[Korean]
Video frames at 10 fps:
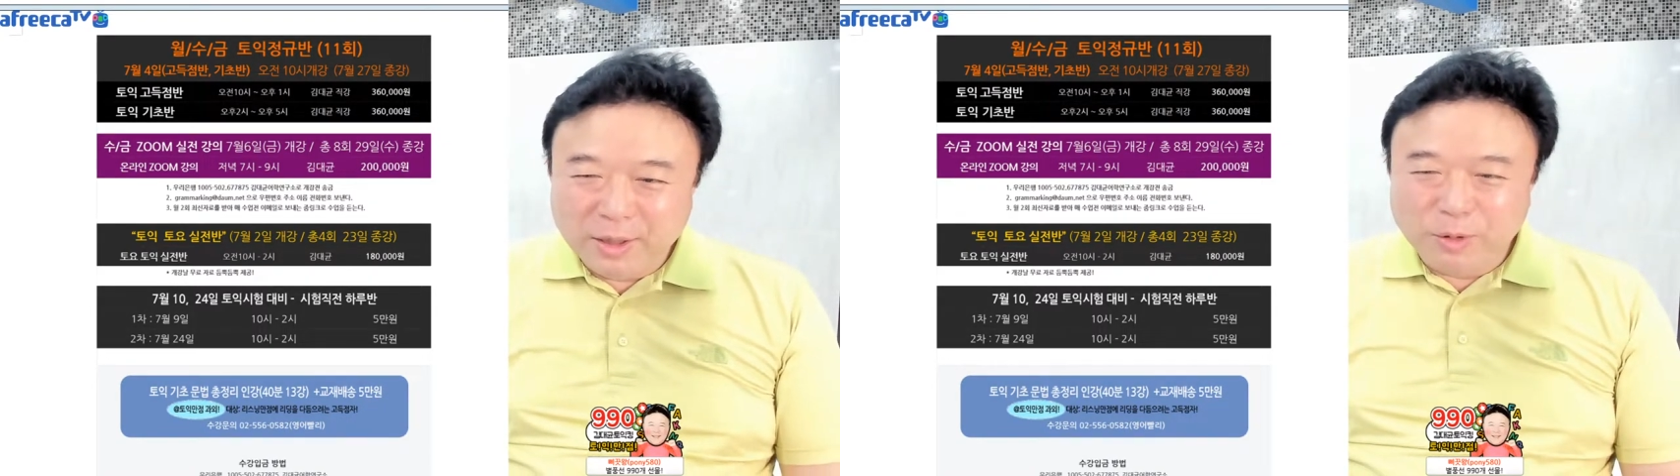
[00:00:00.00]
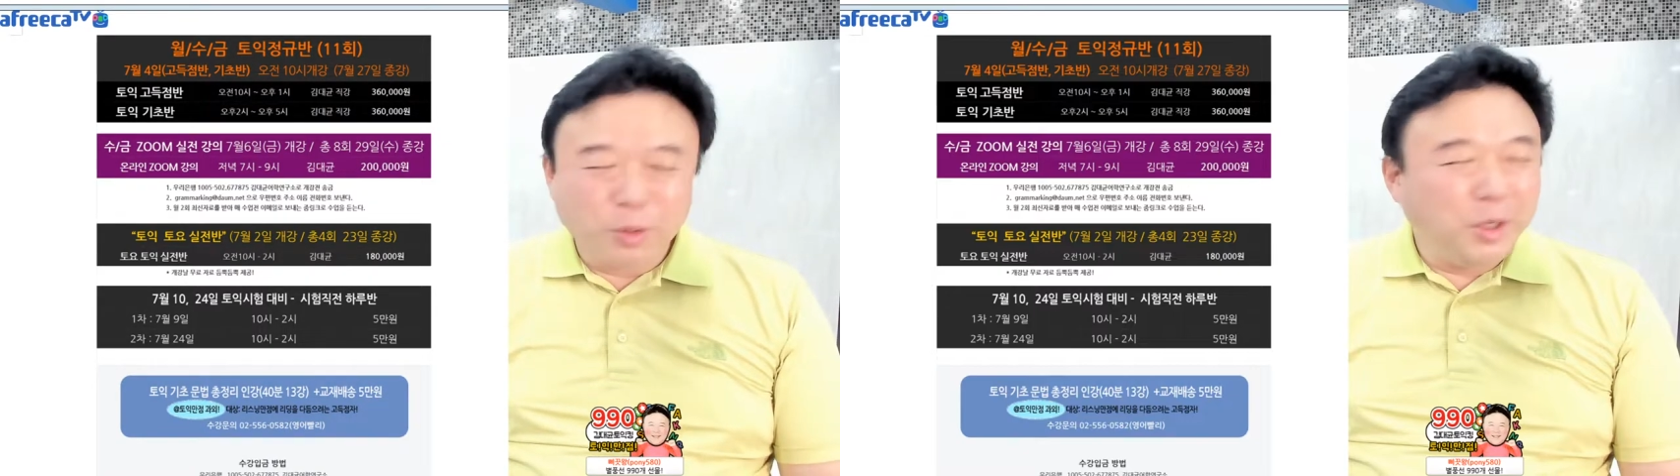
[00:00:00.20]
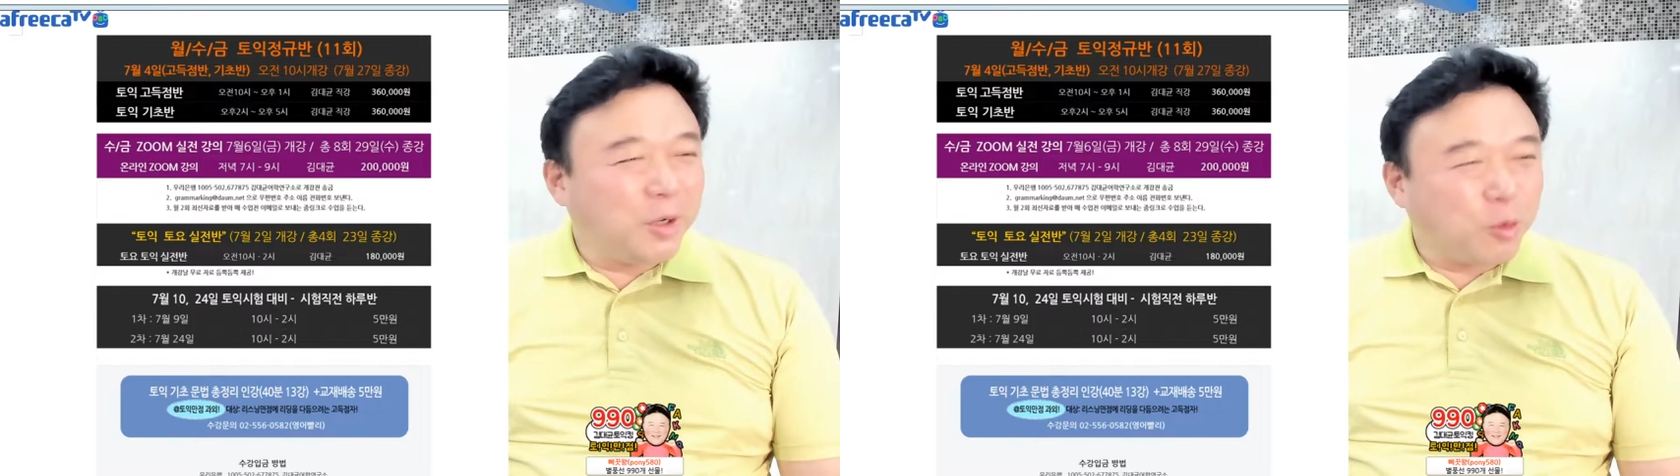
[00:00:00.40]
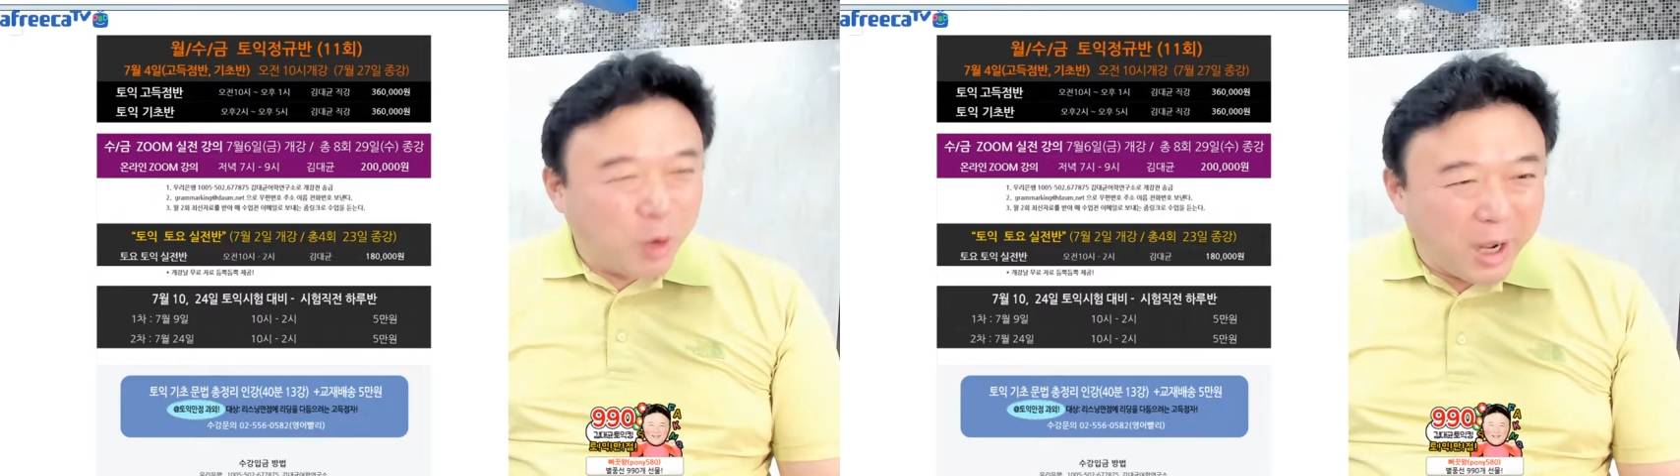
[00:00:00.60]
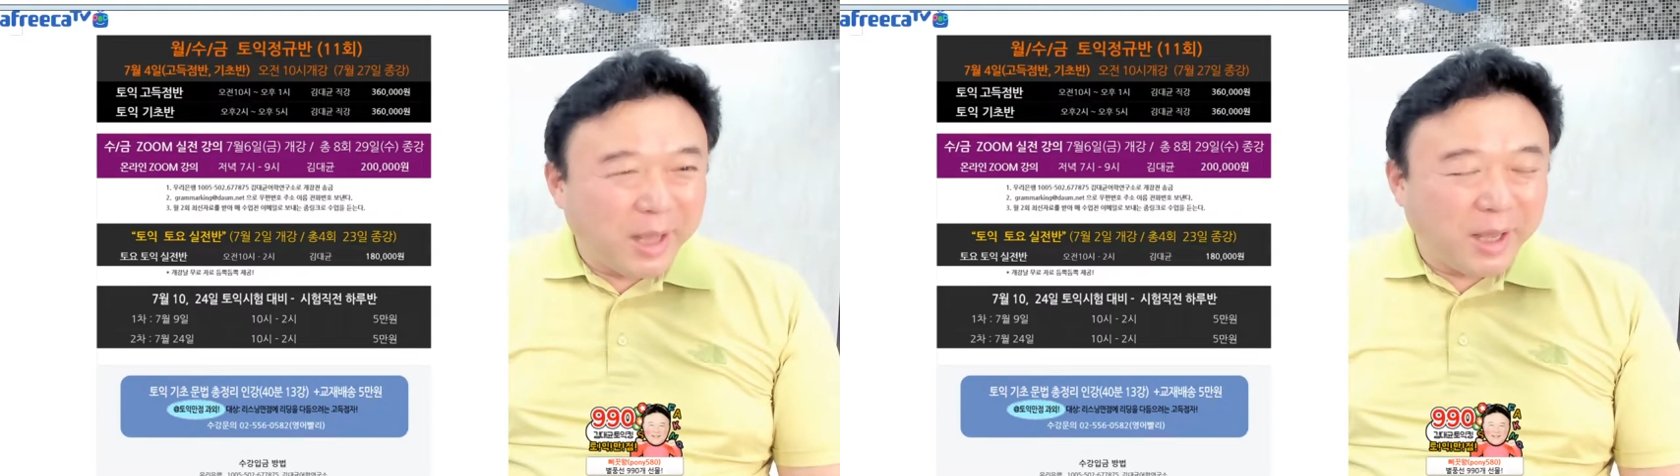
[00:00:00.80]
토익
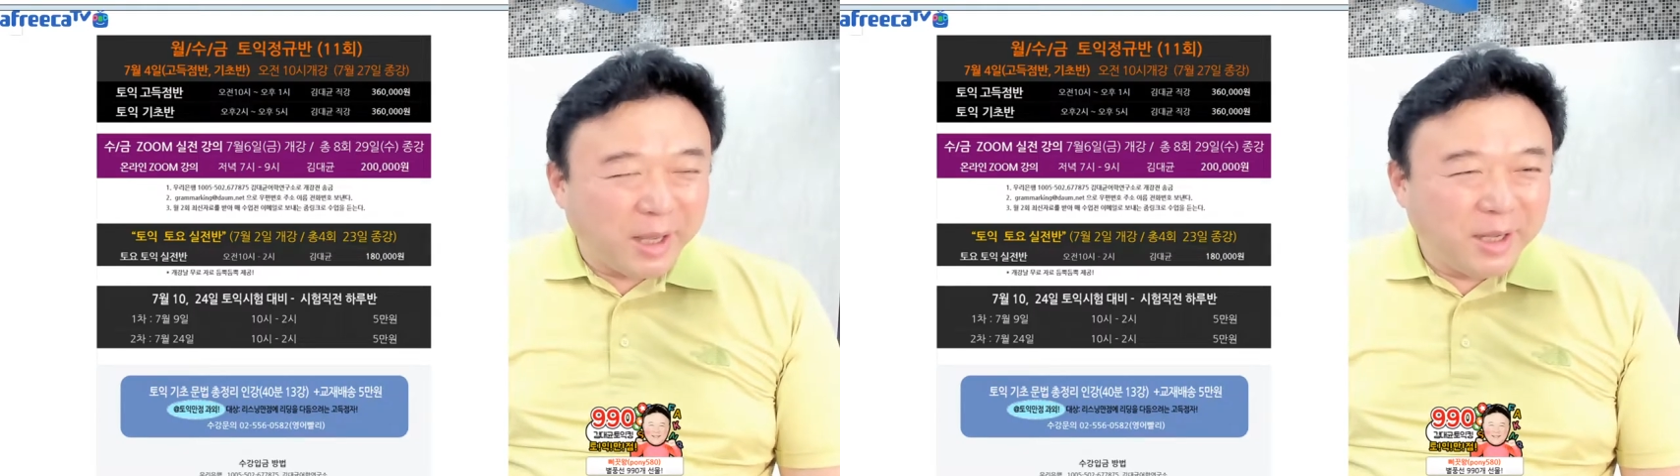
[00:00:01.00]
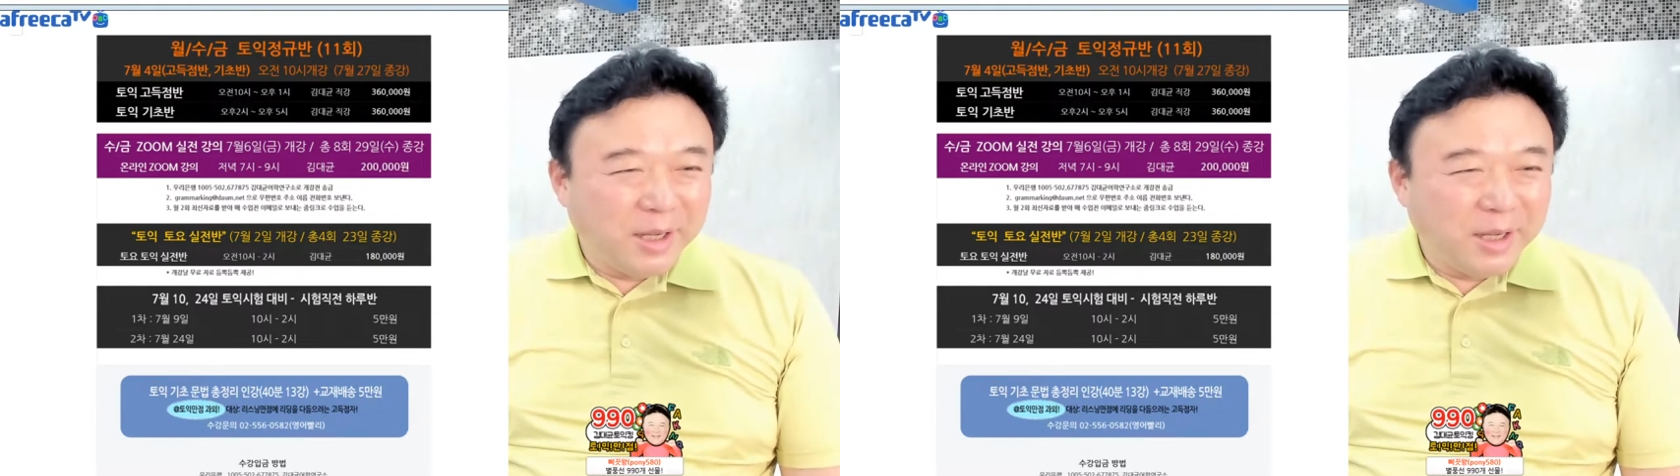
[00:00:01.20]
과외,